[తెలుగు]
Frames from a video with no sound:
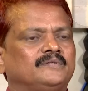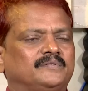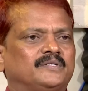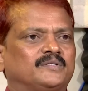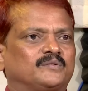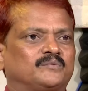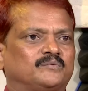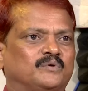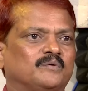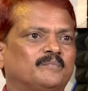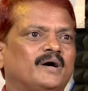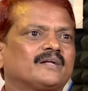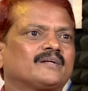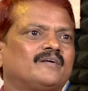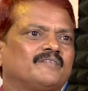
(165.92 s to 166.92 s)
ఇక
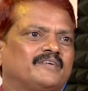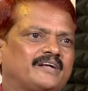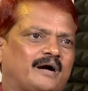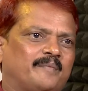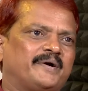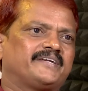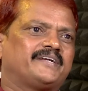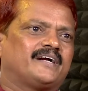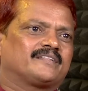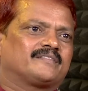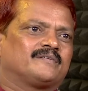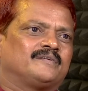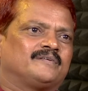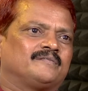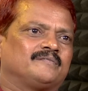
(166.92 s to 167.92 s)
దుర్మార్గం వీడు కబడ్డీ
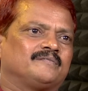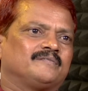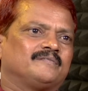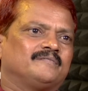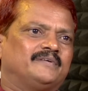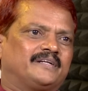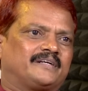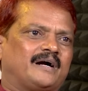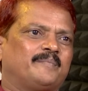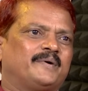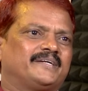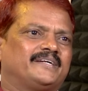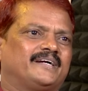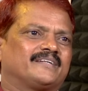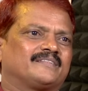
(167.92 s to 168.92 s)
ఆడతాడు వీడు వీడు
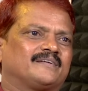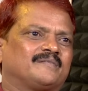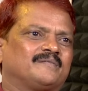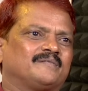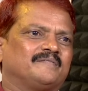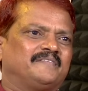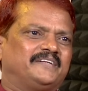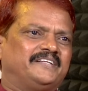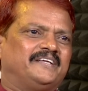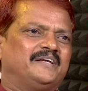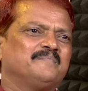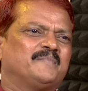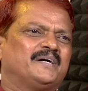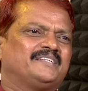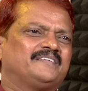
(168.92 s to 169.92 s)
కబడ్డీ ఆడతాడు వీడు
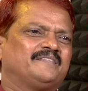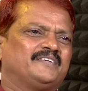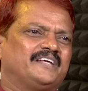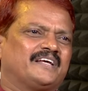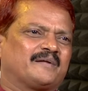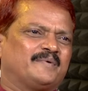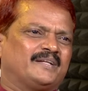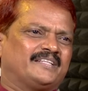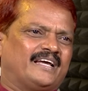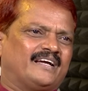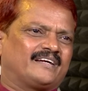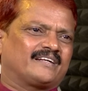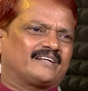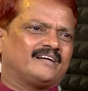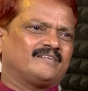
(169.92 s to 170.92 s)
ఏం మనిషి వీడు ఎర్రబెల్
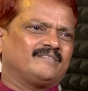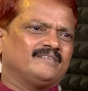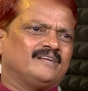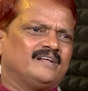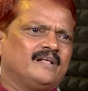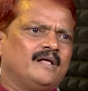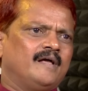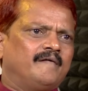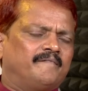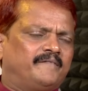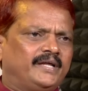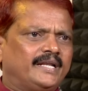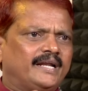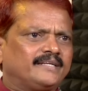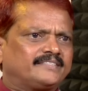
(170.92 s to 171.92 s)
దయాకర్ గాడు
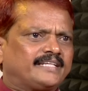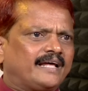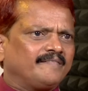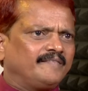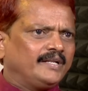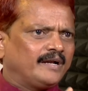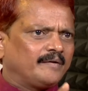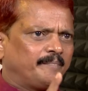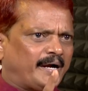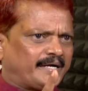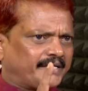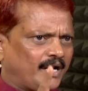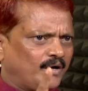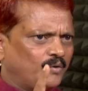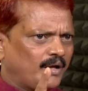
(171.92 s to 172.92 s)
వీళ్ళని సార్ వీళ్ళని
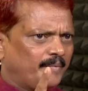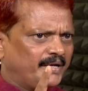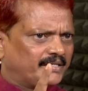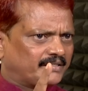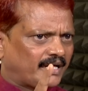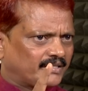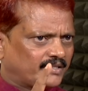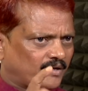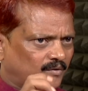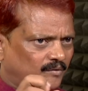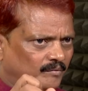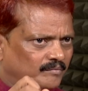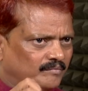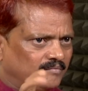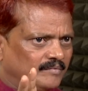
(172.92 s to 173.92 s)
బట్టలు కూడా బిగి తంతరు
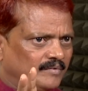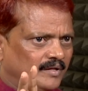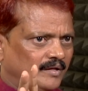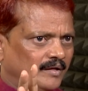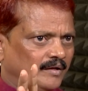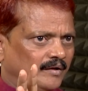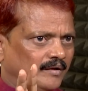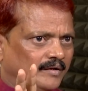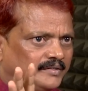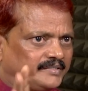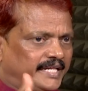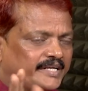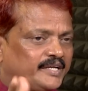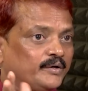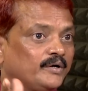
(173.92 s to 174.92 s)

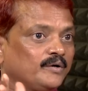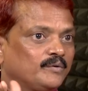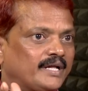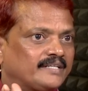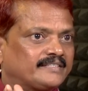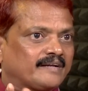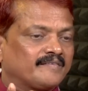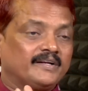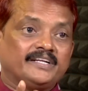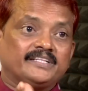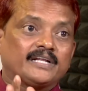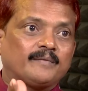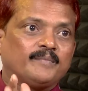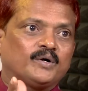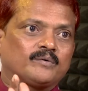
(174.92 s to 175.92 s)
సెక్యూరిటీ ఉండదు సార్ వీళ్ళు
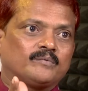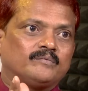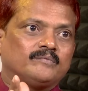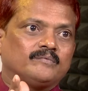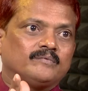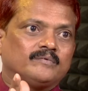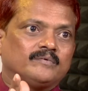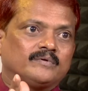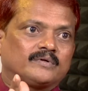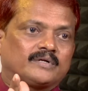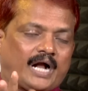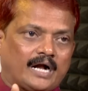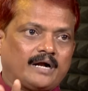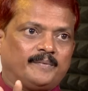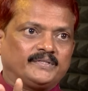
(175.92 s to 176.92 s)
నిద్రపోరు
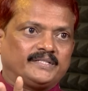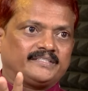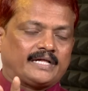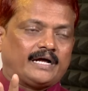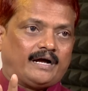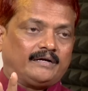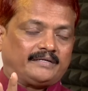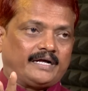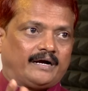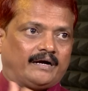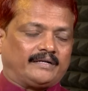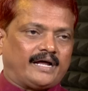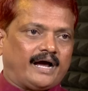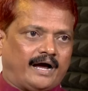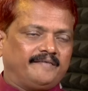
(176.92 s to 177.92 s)
కాకపోతే నా
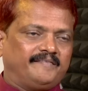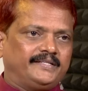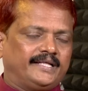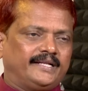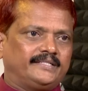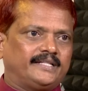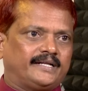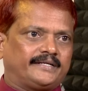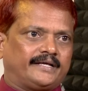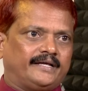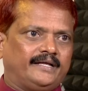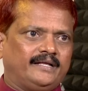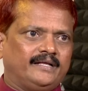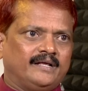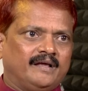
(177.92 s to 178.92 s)
నా ఆవేదన ఏంటంటే
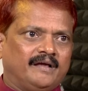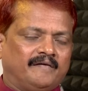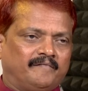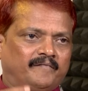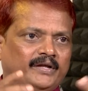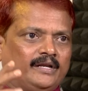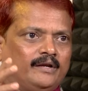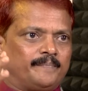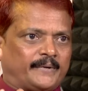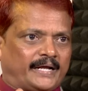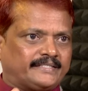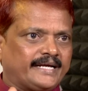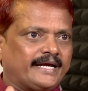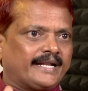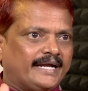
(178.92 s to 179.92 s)
వీళ్ళు
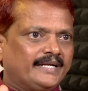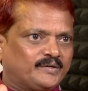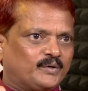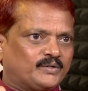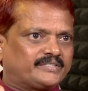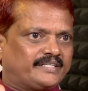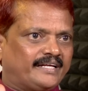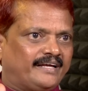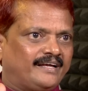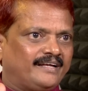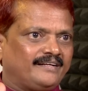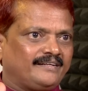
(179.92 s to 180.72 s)
ప్రచారానికి వస్తే